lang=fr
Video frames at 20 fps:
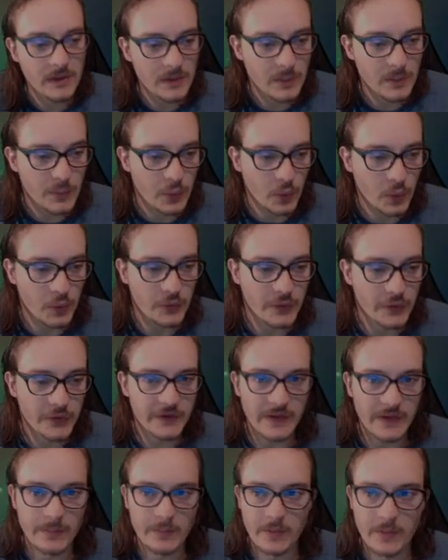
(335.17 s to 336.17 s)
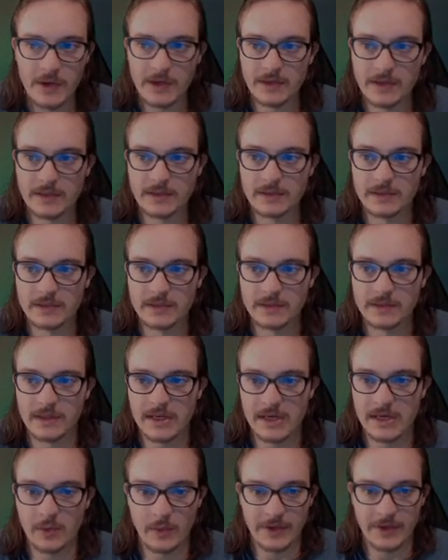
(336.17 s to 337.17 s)
Pour le deuxième mois.
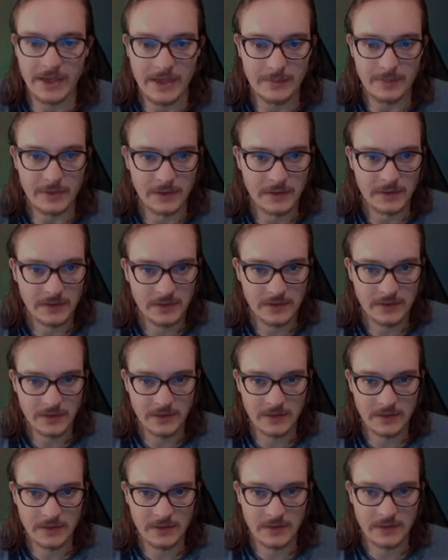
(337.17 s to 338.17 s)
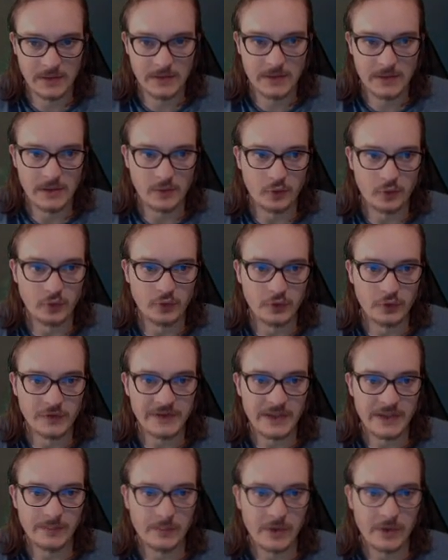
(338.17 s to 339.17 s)
Incroyable. Le
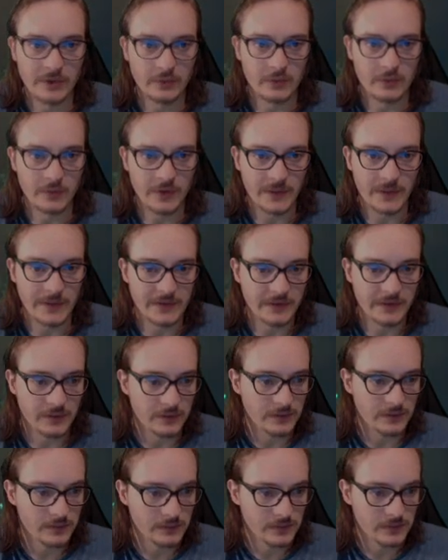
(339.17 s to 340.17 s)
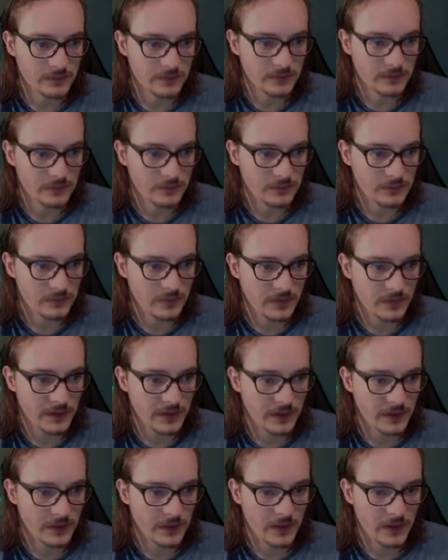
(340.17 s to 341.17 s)
deuxième mois de confirmation.
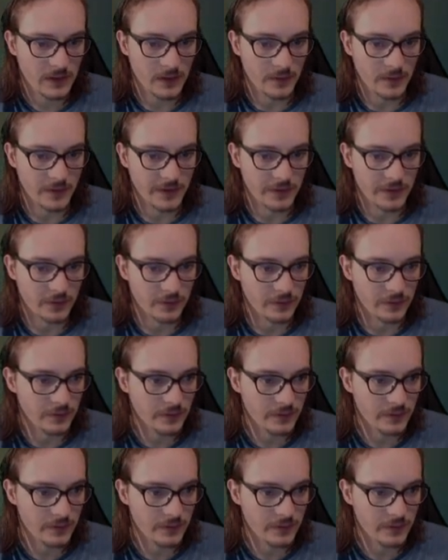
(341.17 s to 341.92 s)
Quand vas-tu